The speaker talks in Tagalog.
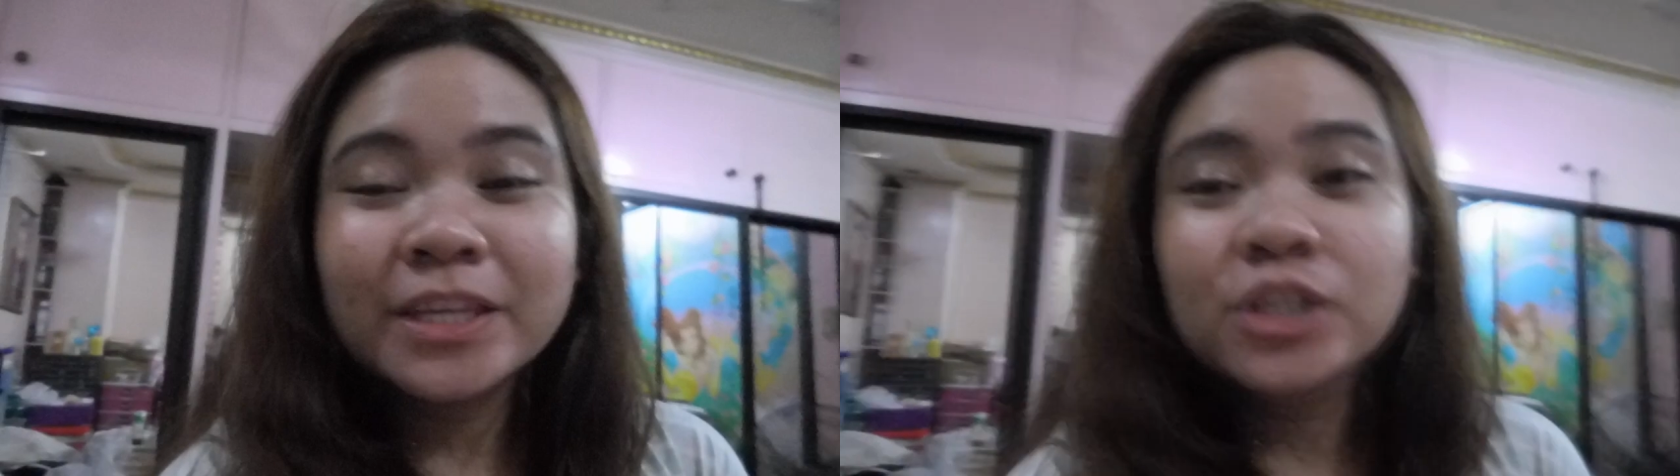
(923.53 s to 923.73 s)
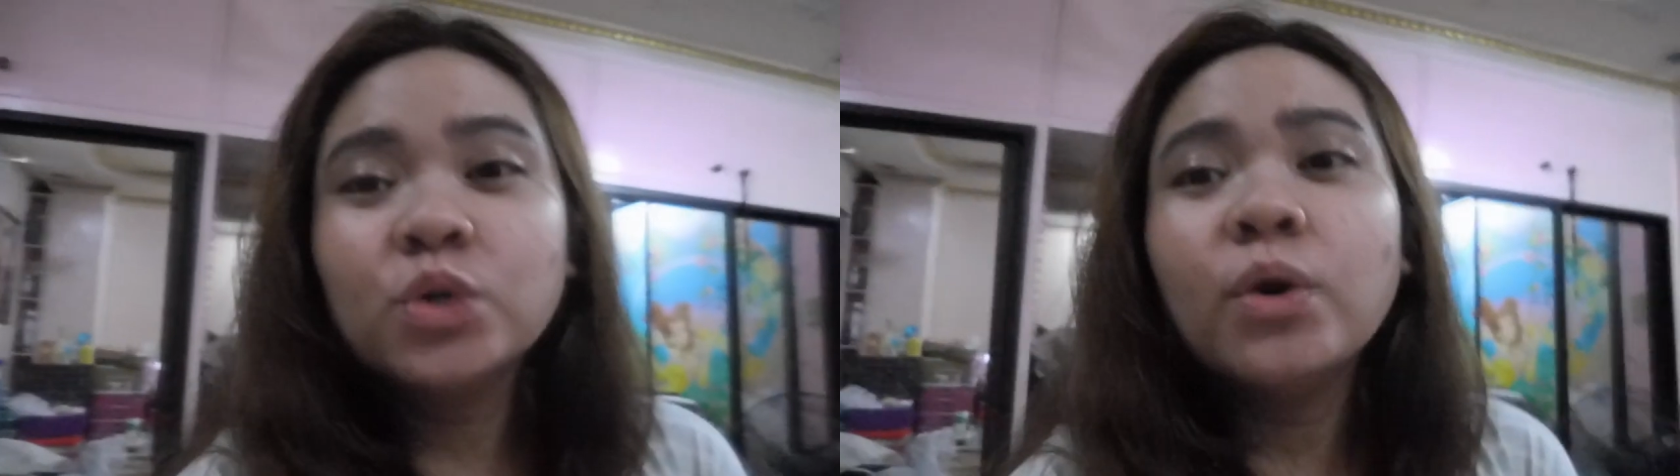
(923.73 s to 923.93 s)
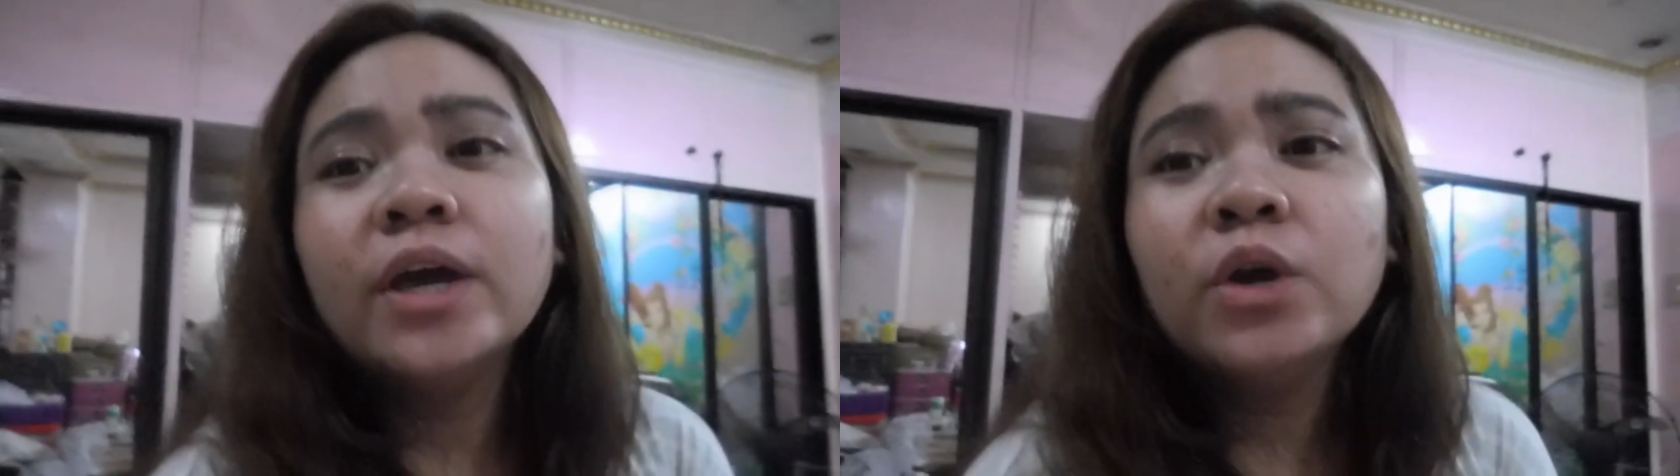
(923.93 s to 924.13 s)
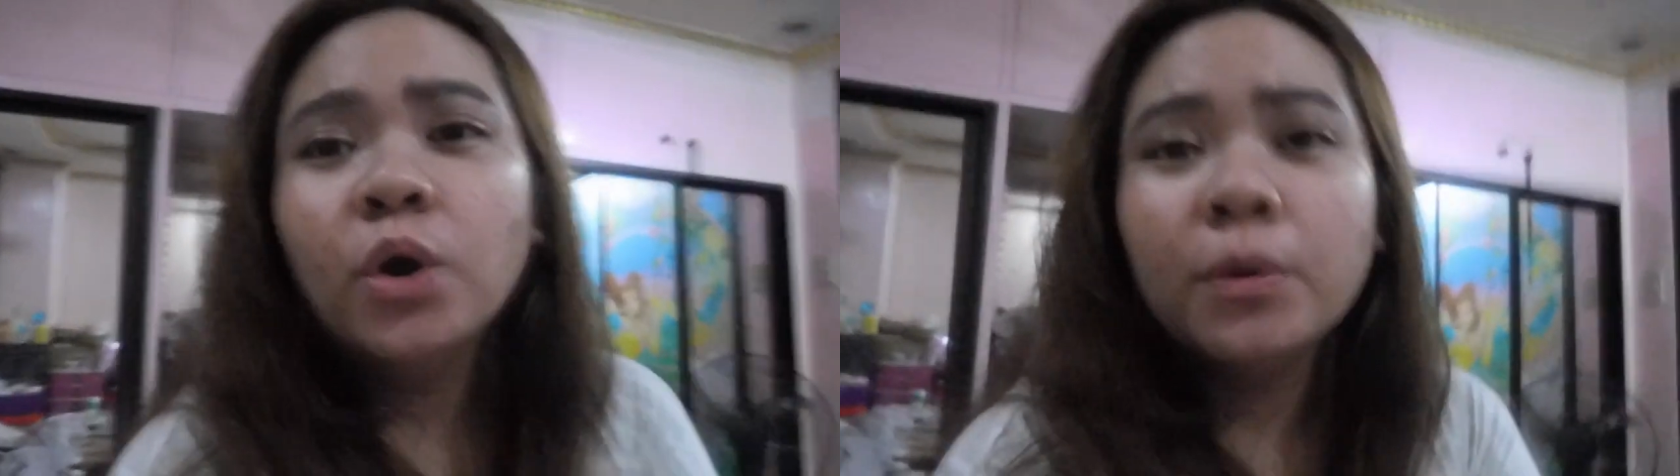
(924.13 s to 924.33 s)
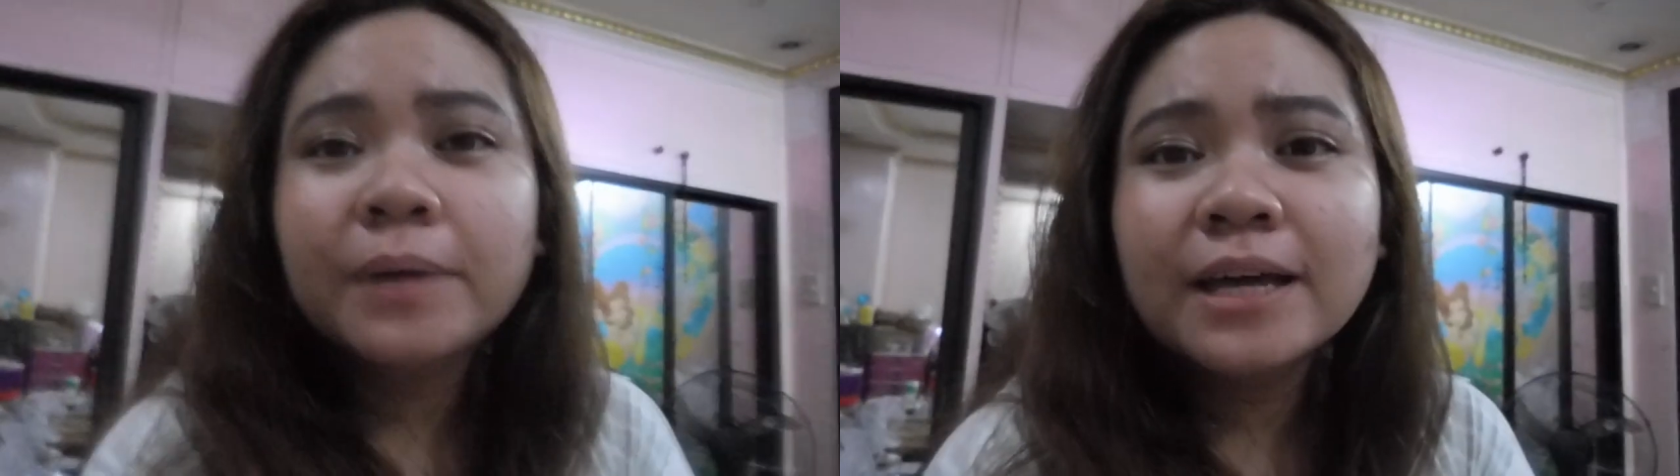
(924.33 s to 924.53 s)
So I
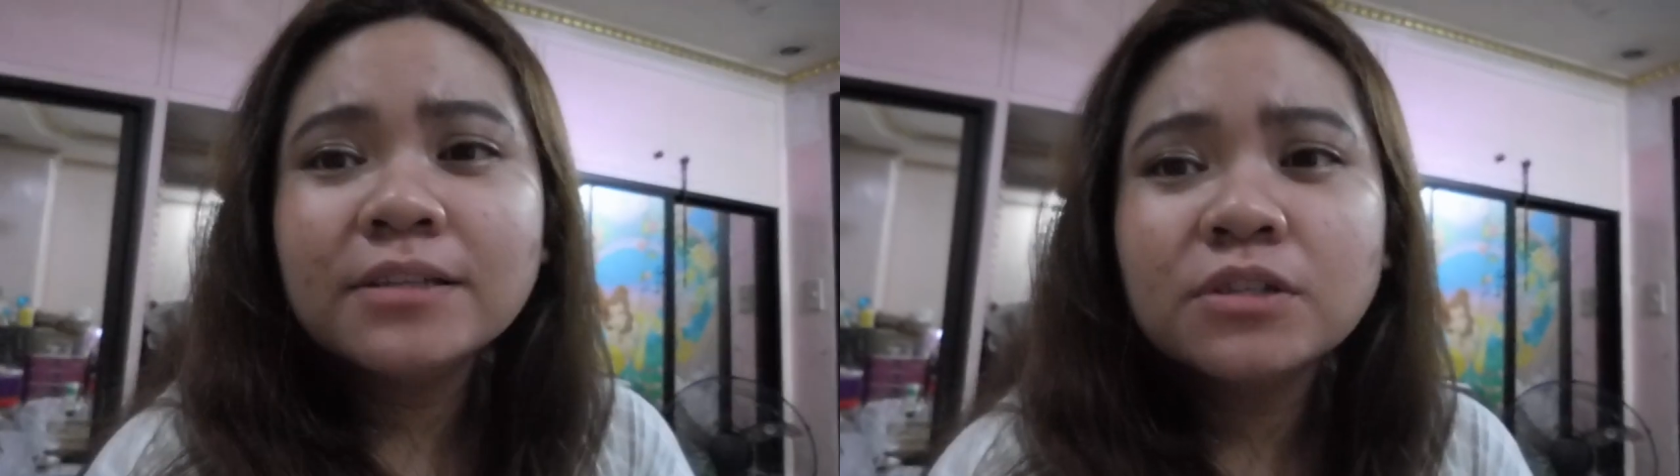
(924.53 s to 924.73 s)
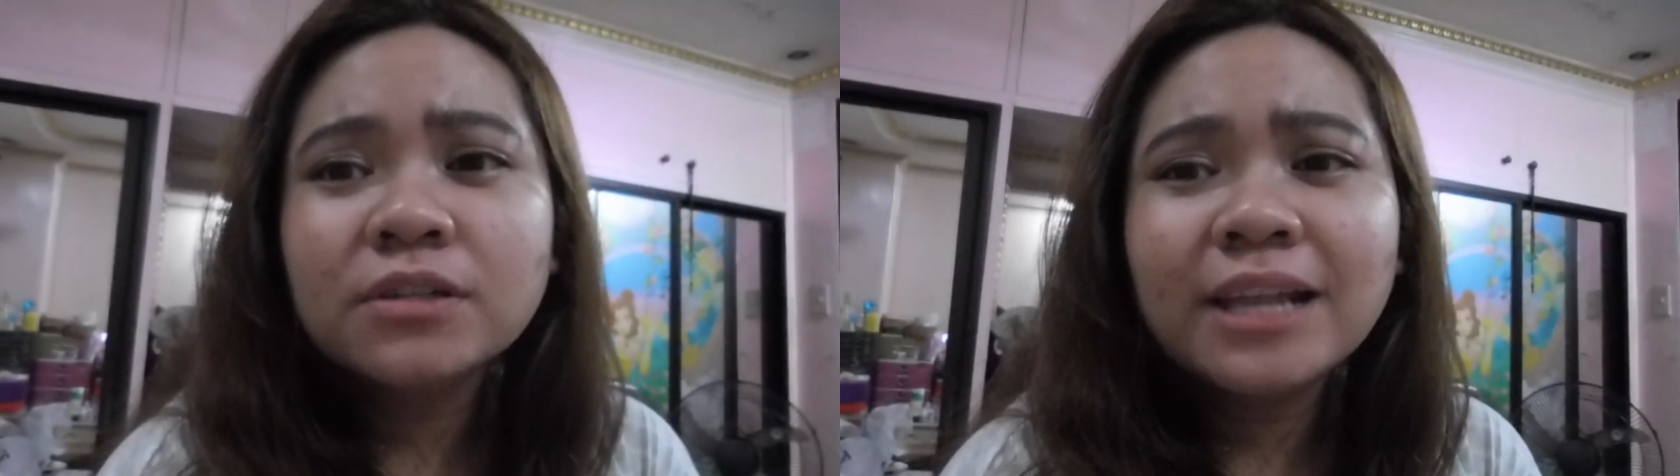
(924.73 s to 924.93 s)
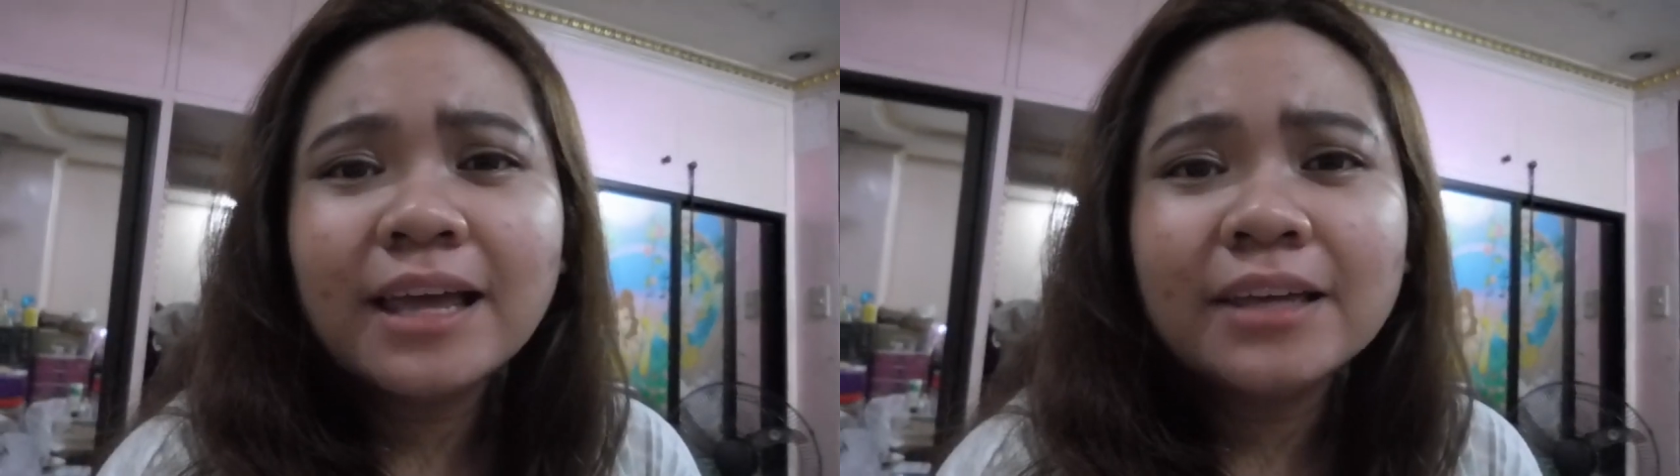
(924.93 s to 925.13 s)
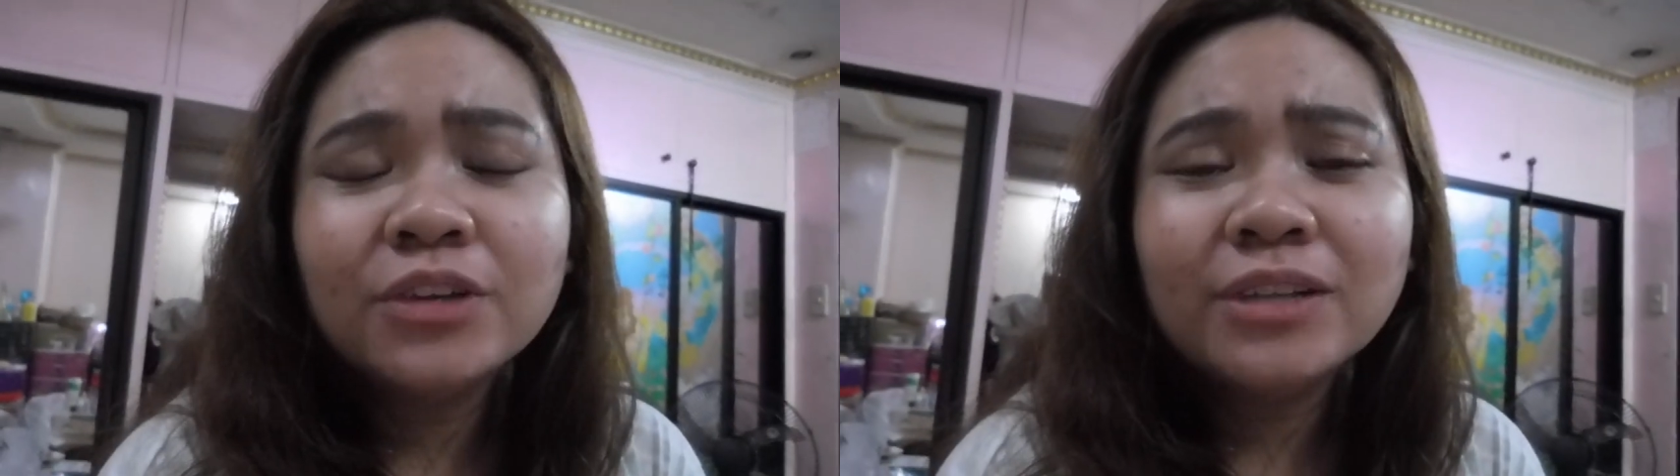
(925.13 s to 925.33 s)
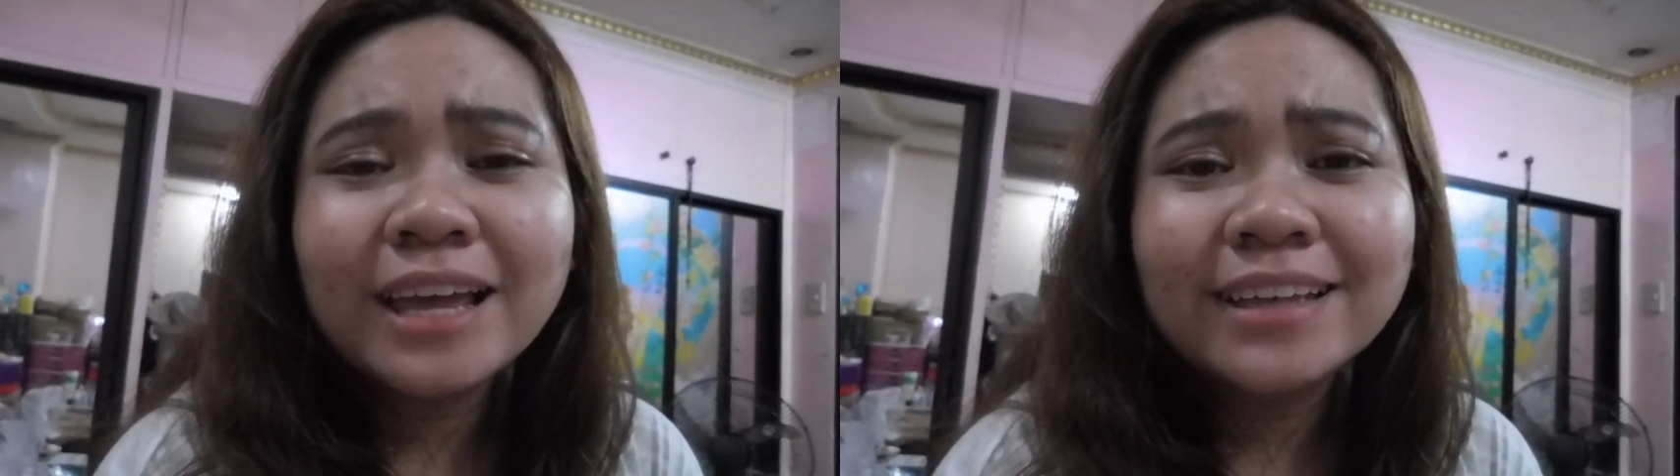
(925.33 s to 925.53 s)
hope guys you like
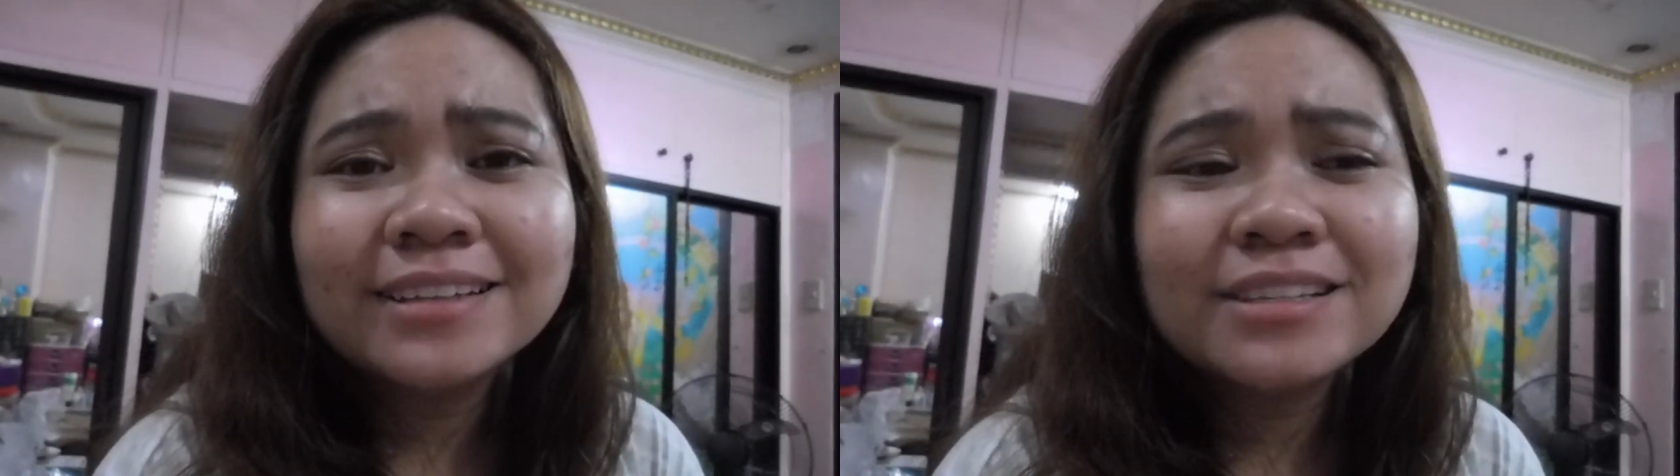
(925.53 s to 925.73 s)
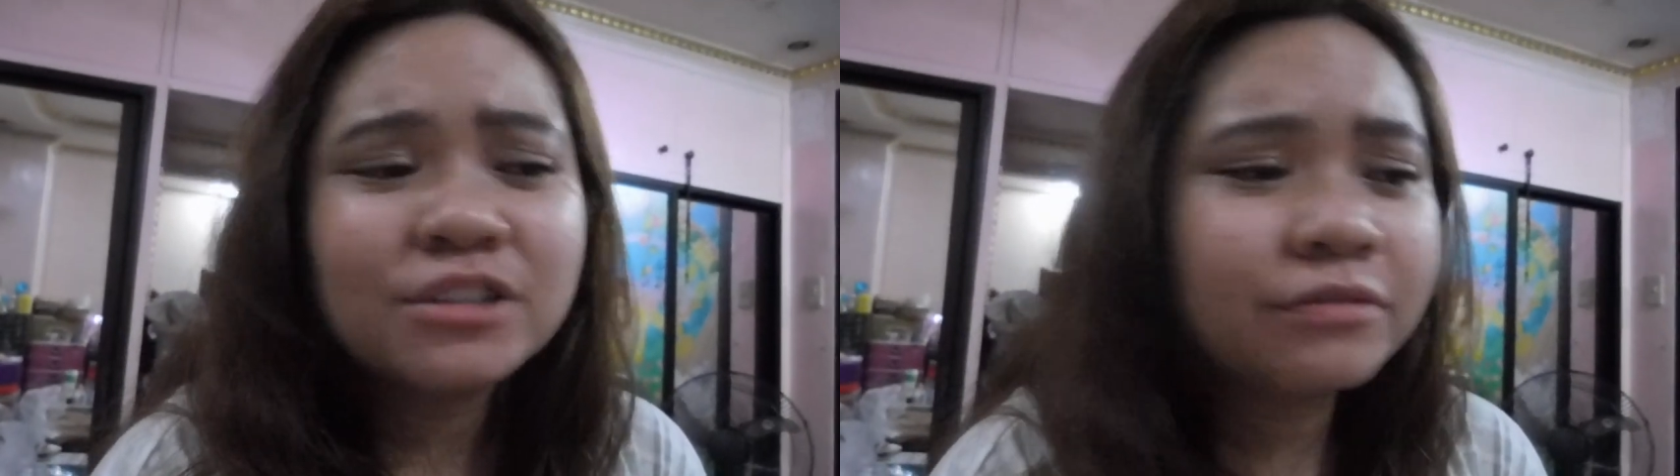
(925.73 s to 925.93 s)
you like this